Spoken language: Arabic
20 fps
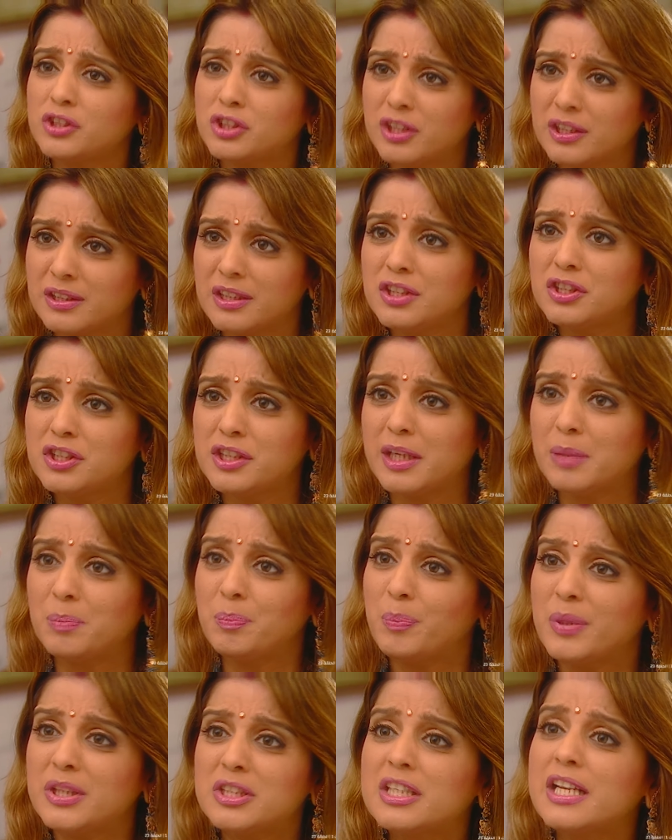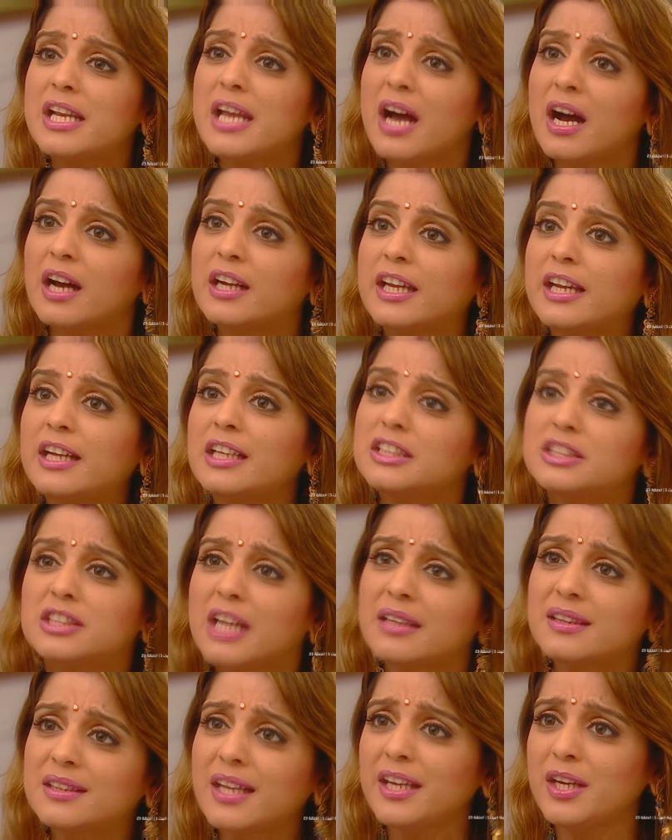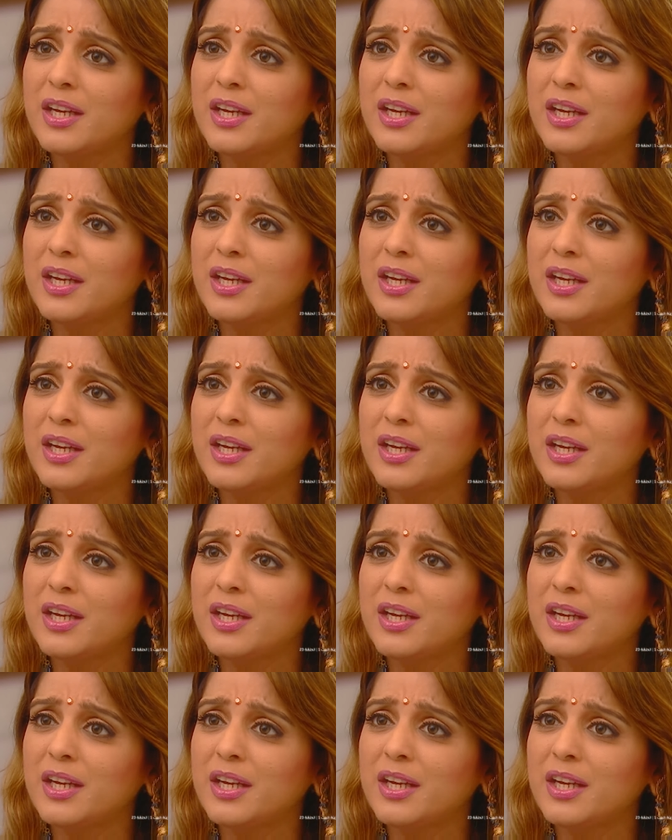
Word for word: إنه سارفاتي بريئة وأنت بتعرف